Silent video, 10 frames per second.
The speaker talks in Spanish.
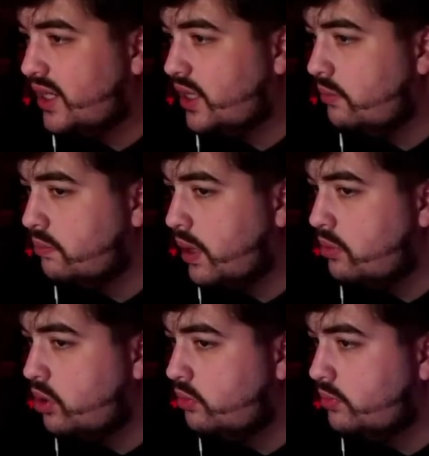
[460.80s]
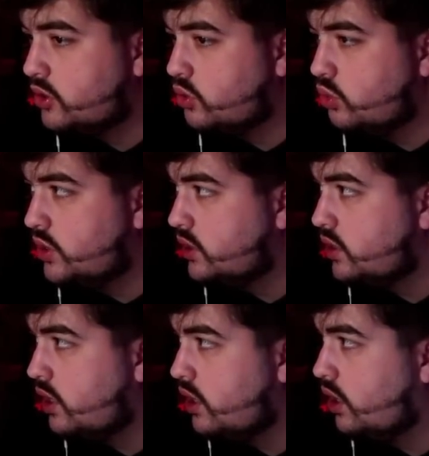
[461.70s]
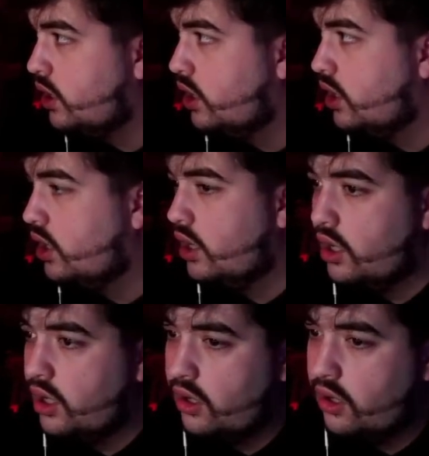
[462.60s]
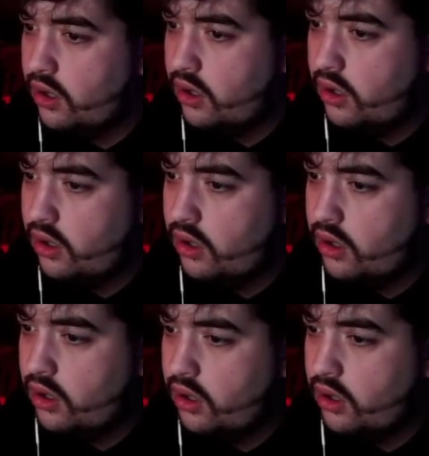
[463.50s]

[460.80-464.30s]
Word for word: Talkin Pablo, ¿me escuchas? ¿Me escuchas?